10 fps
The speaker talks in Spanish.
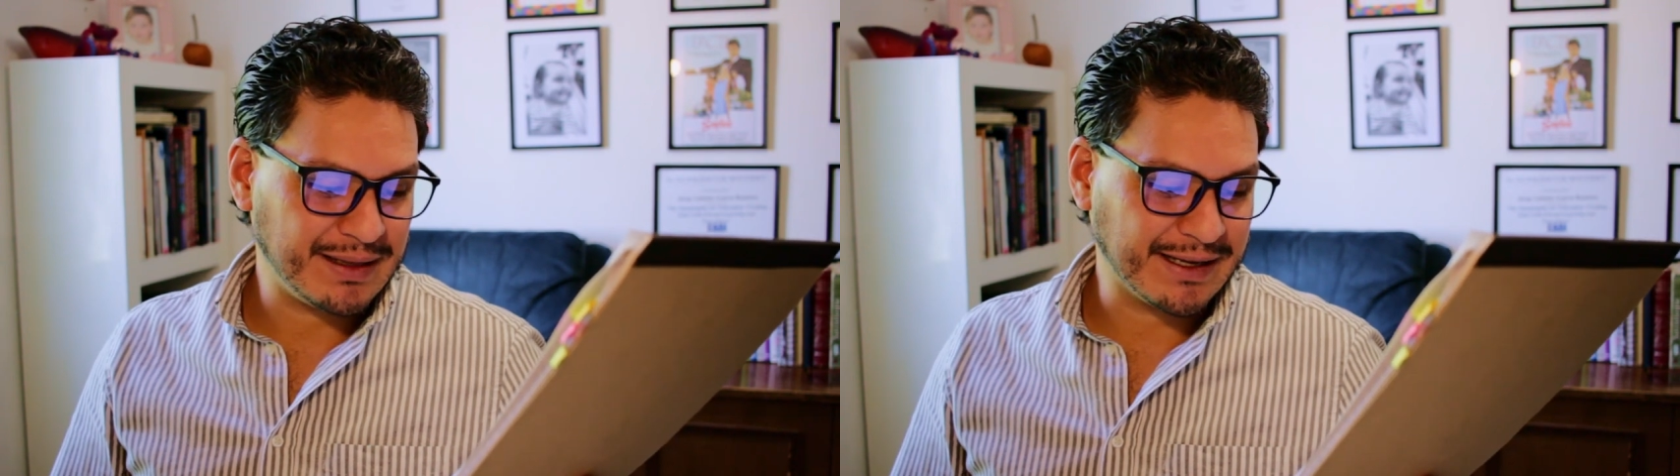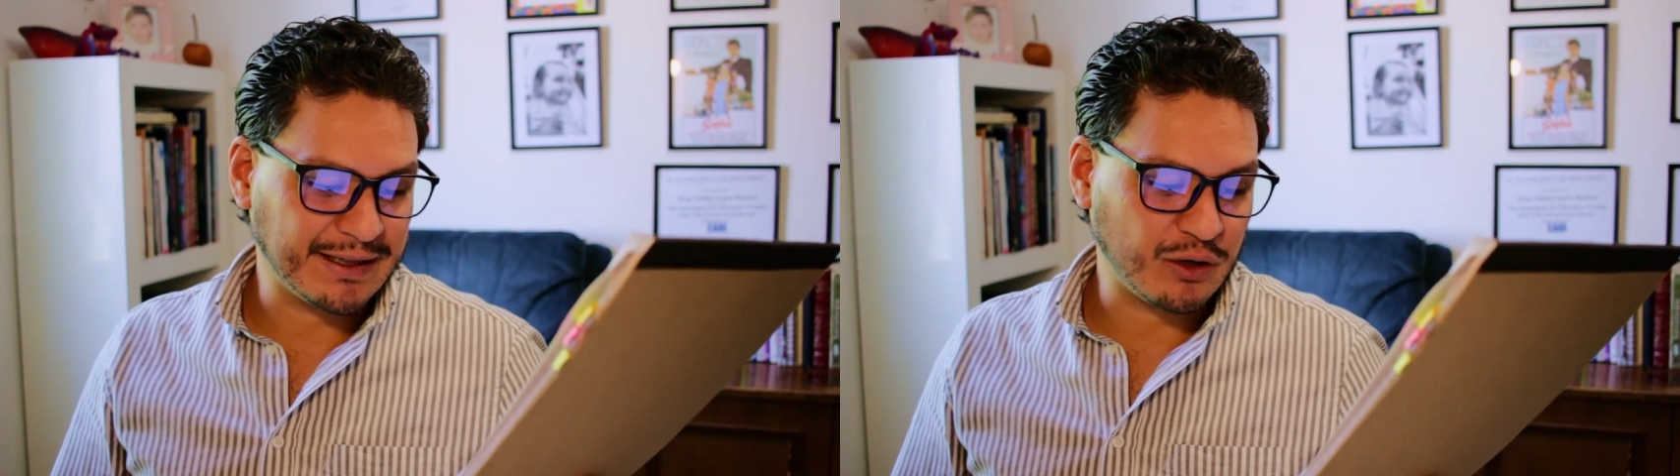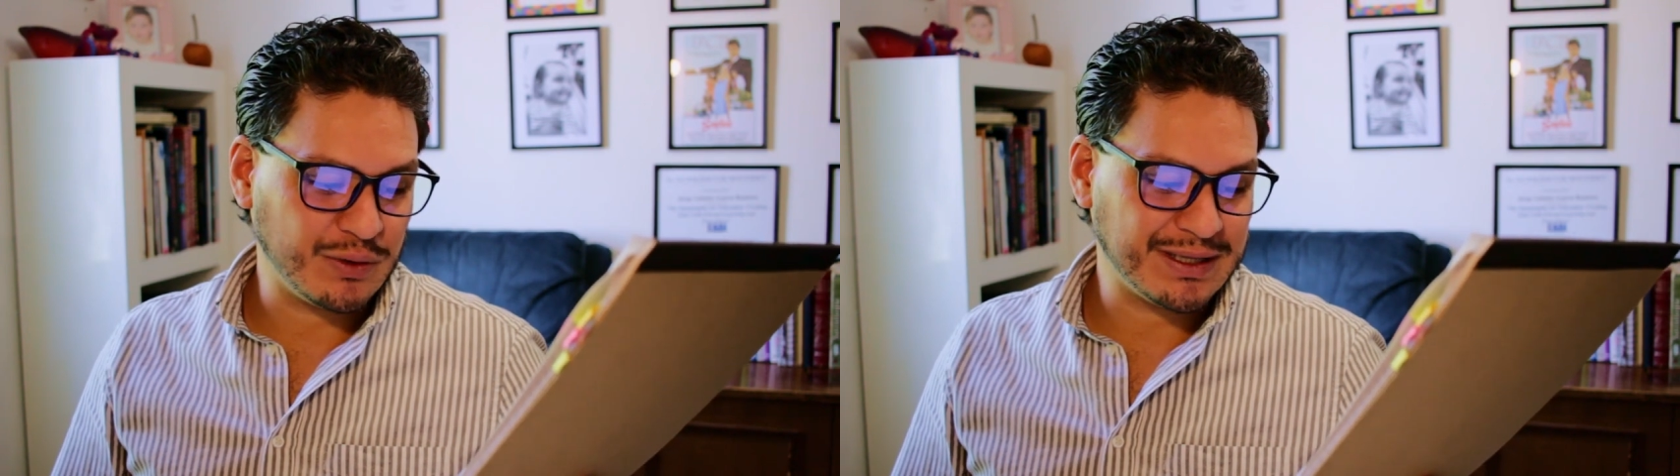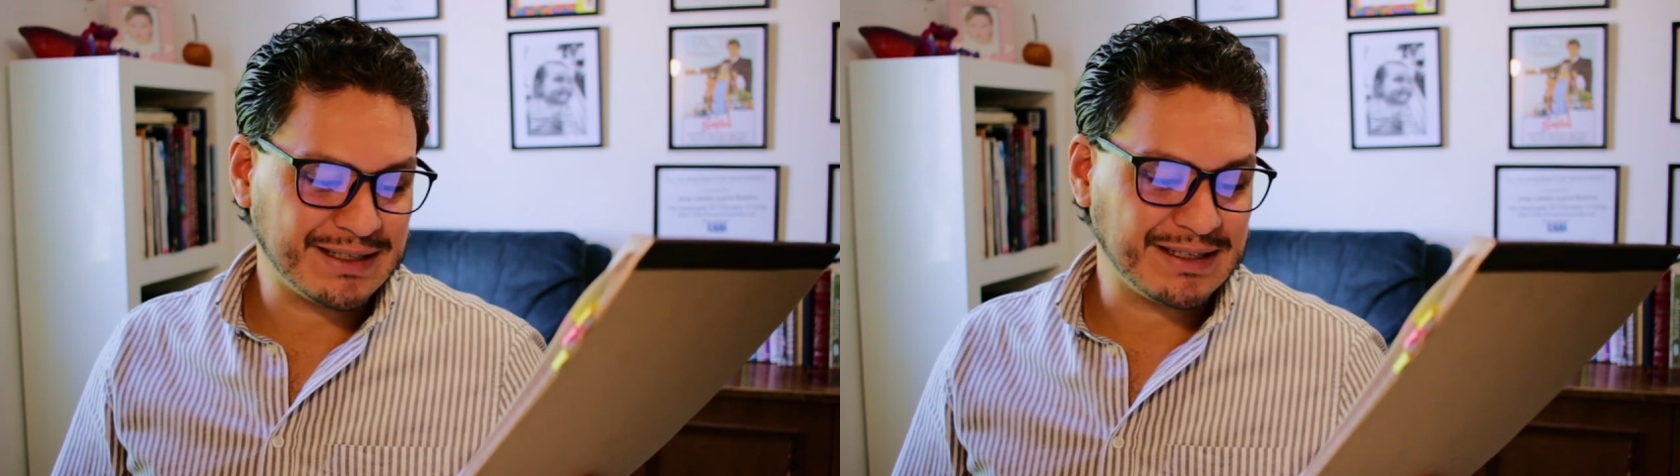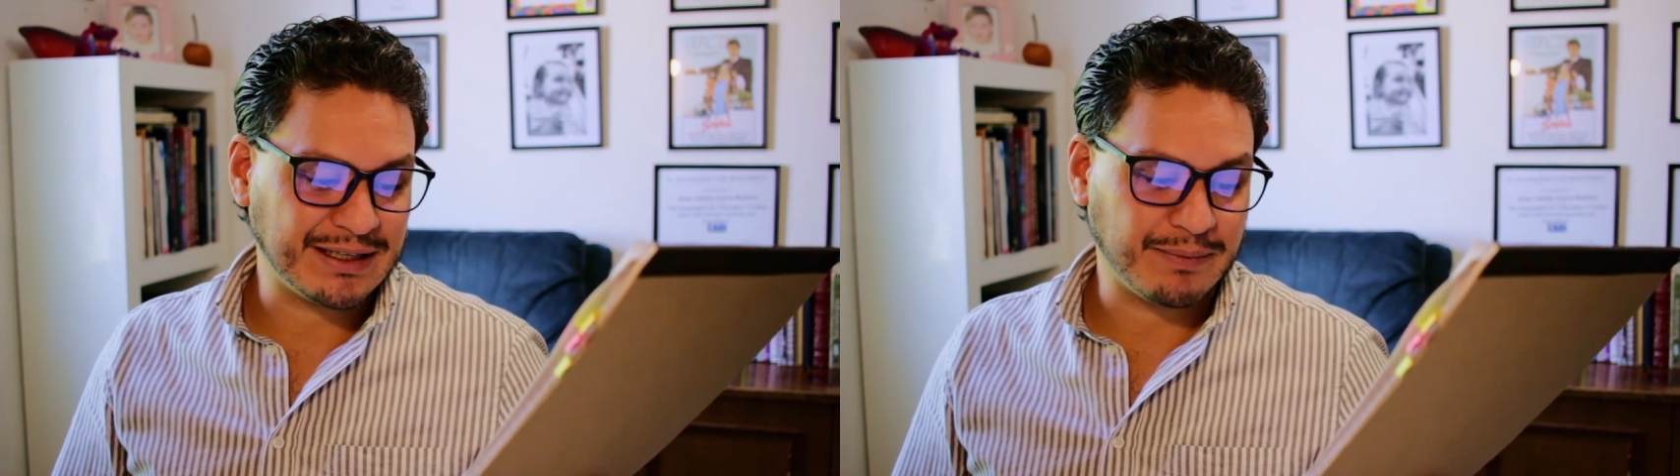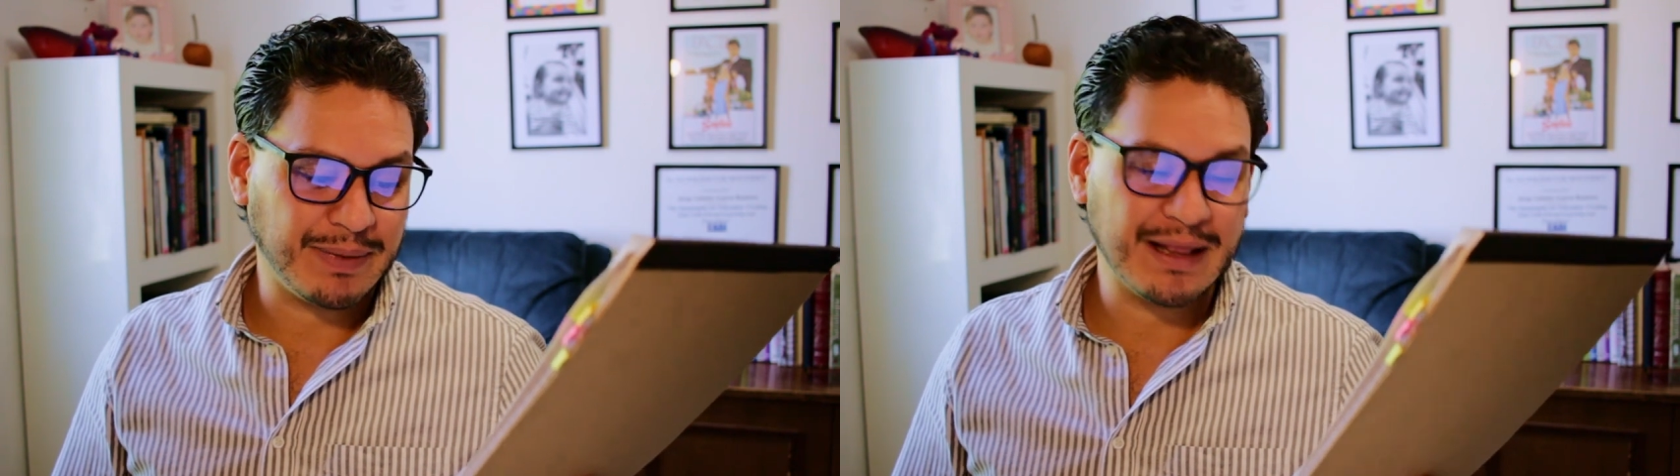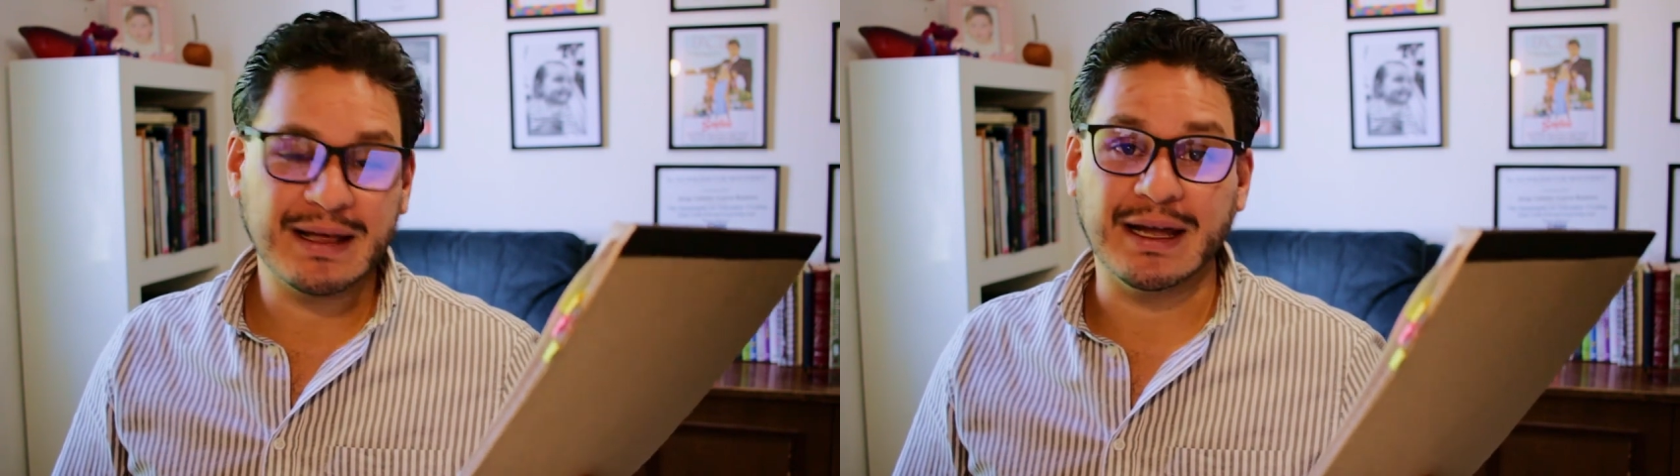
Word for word: de que te encuentras atrapada